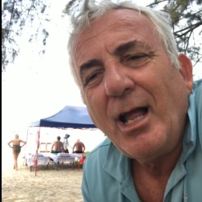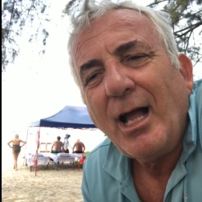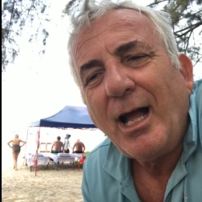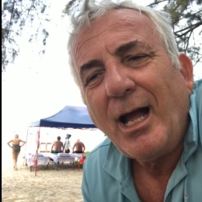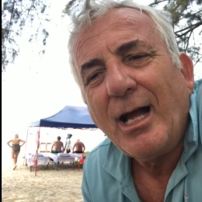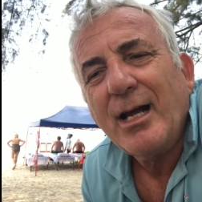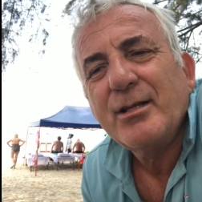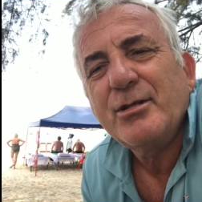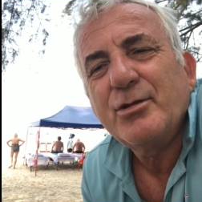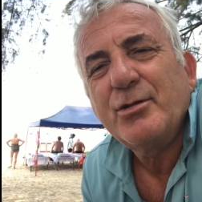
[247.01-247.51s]

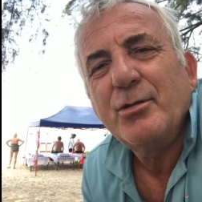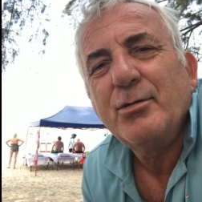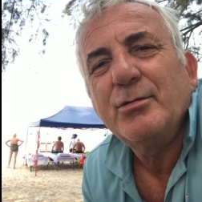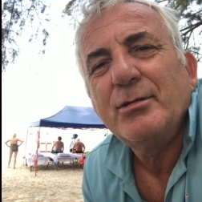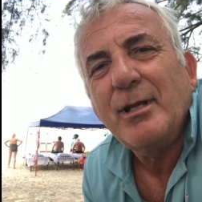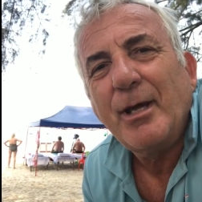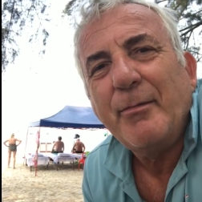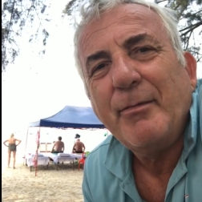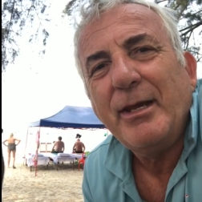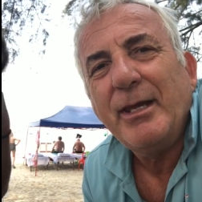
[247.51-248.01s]

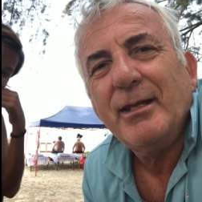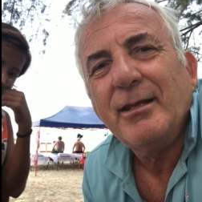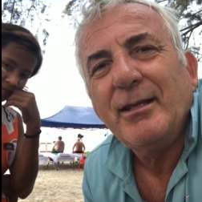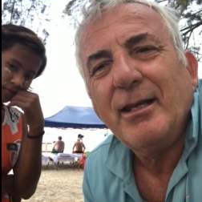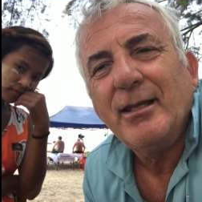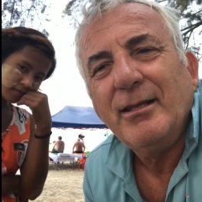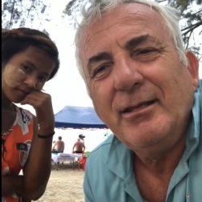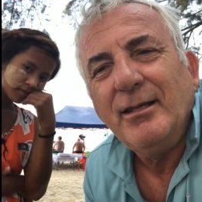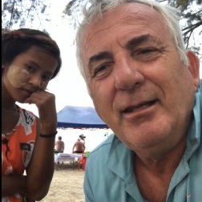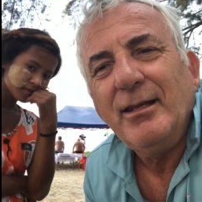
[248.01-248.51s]

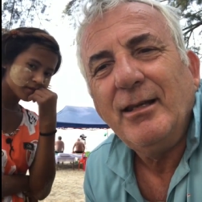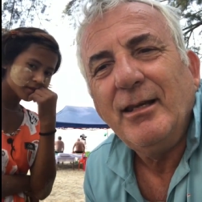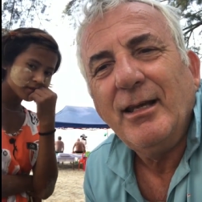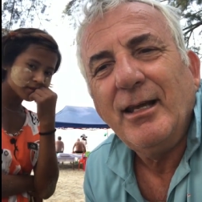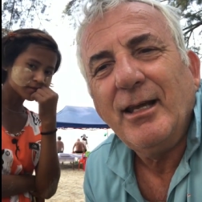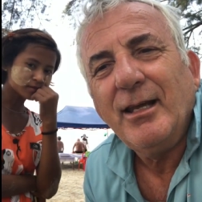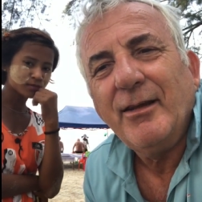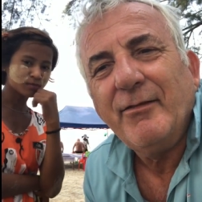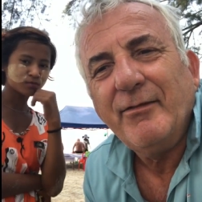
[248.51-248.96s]
assolutamente di eh,